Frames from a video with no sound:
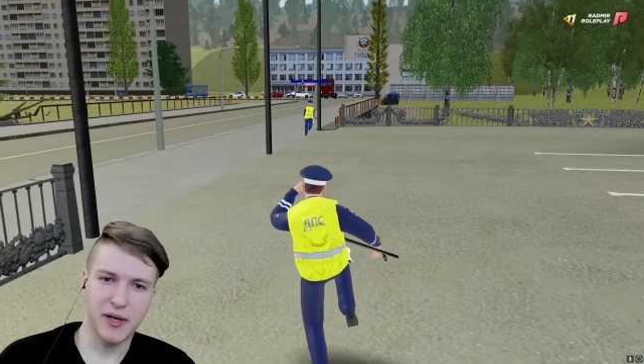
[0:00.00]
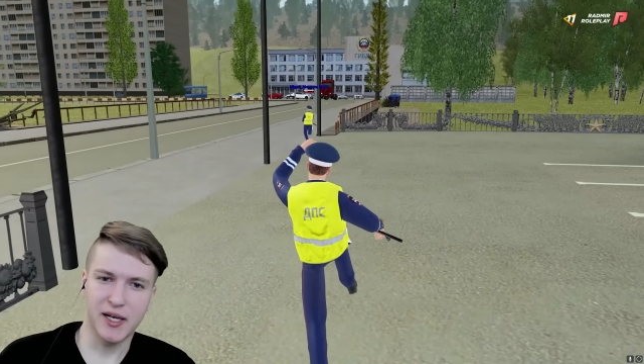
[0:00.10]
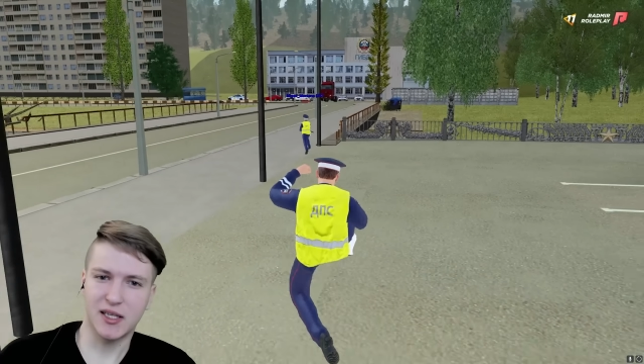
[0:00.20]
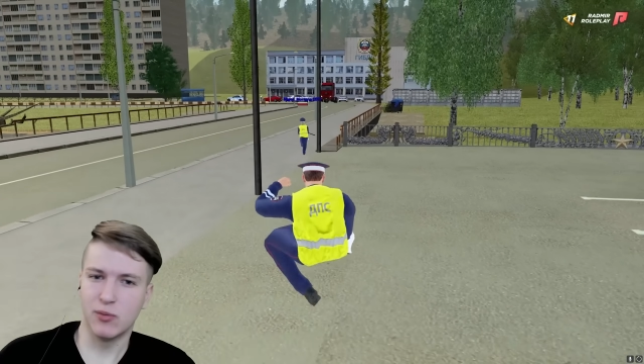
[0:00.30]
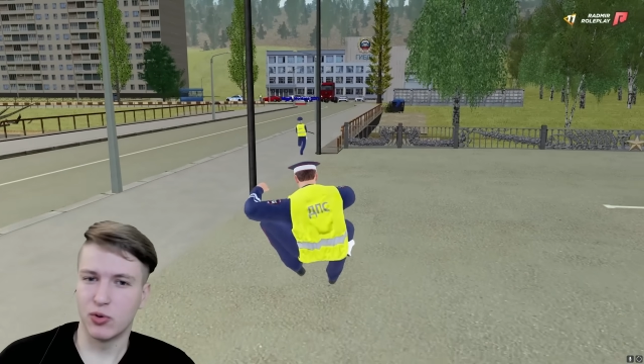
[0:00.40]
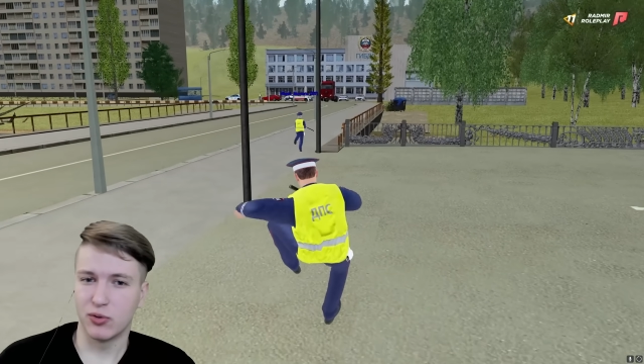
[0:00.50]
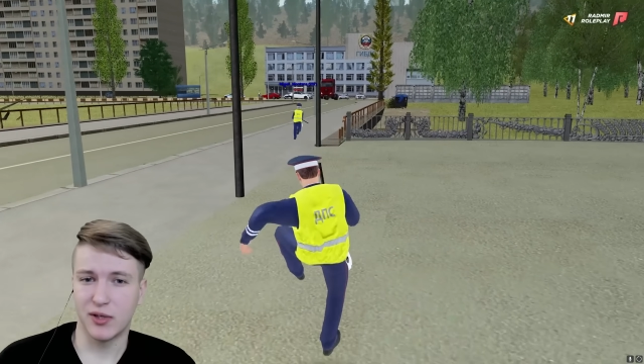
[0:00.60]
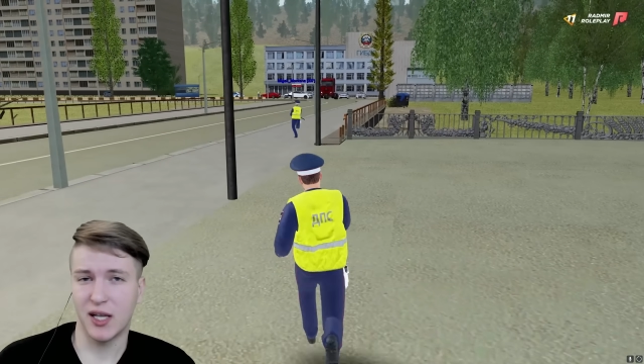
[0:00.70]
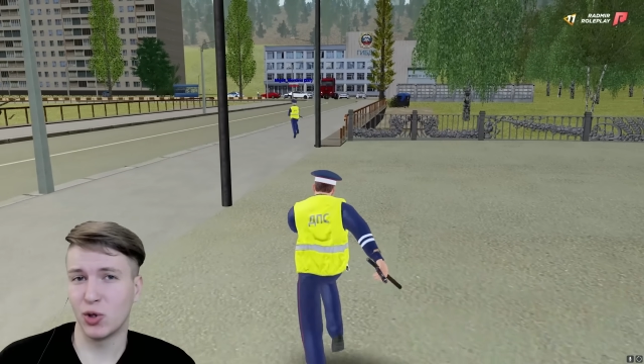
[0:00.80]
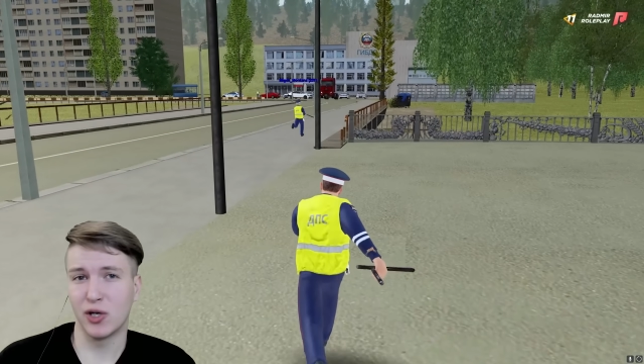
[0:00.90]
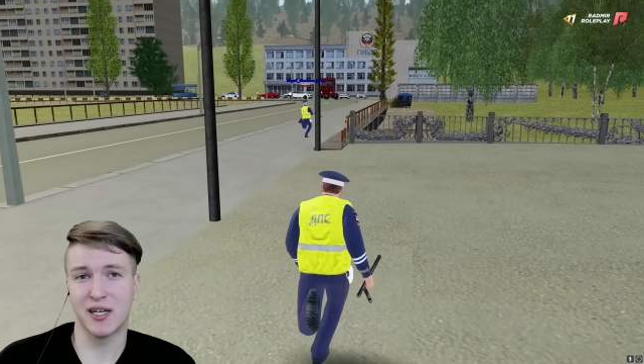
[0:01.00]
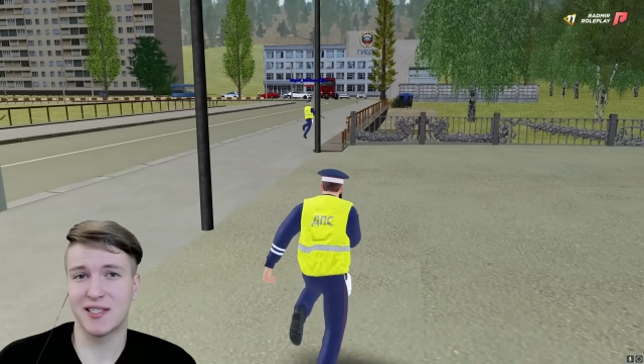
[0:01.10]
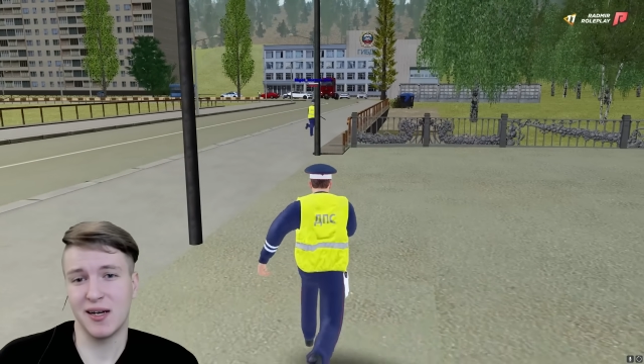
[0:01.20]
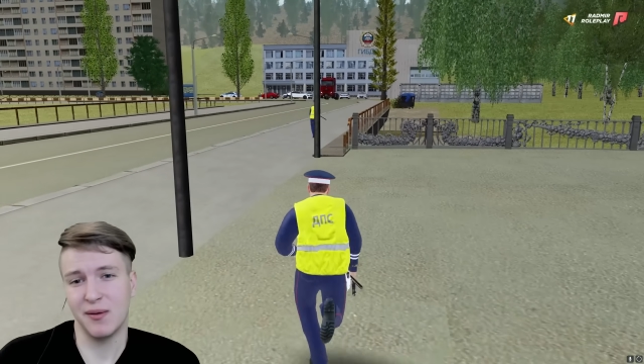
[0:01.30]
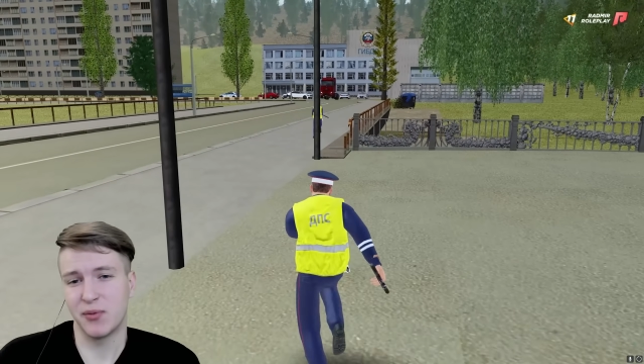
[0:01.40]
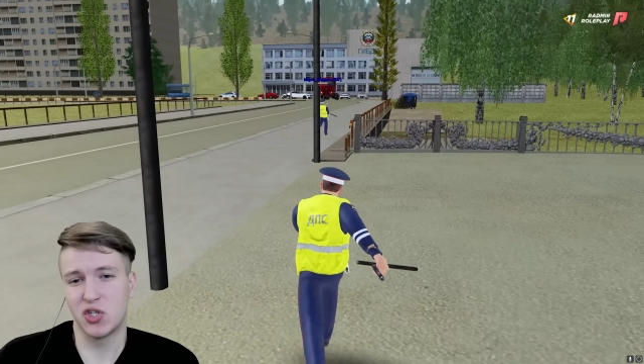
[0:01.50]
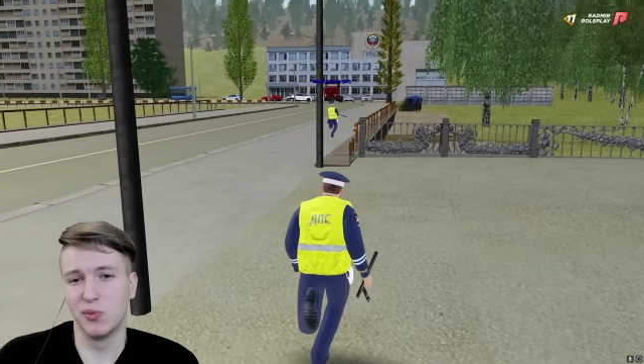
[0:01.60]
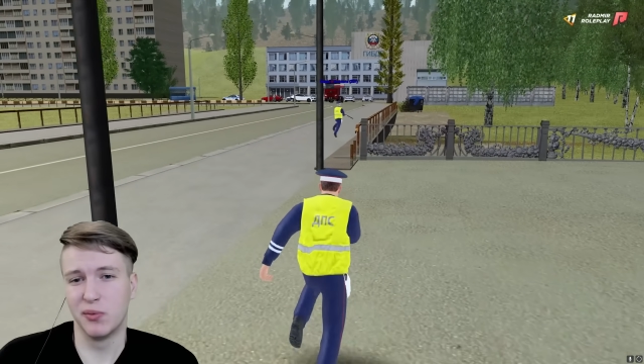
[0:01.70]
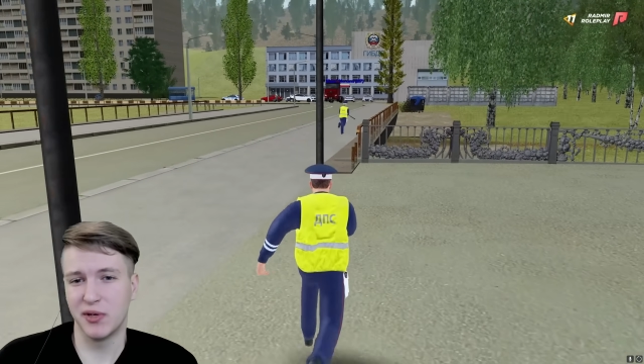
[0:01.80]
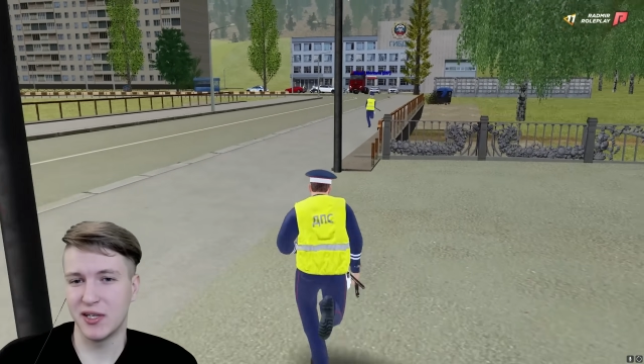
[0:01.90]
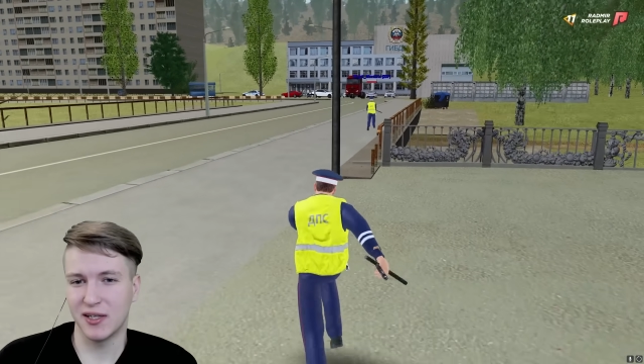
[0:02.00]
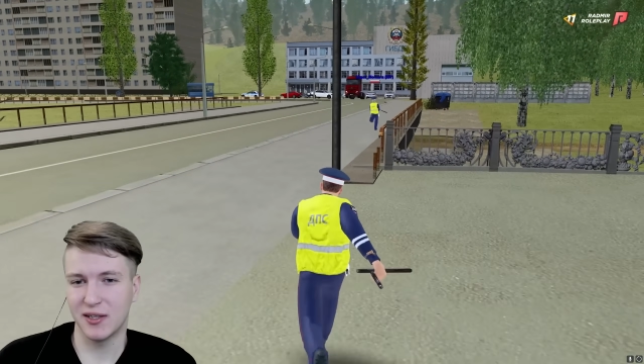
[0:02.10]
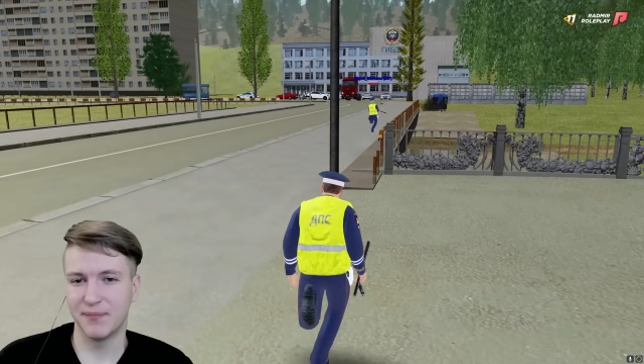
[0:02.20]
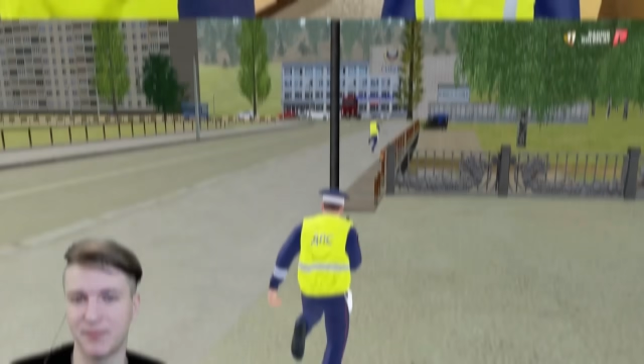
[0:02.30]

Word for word: поэтому я только за, почему бы и нет.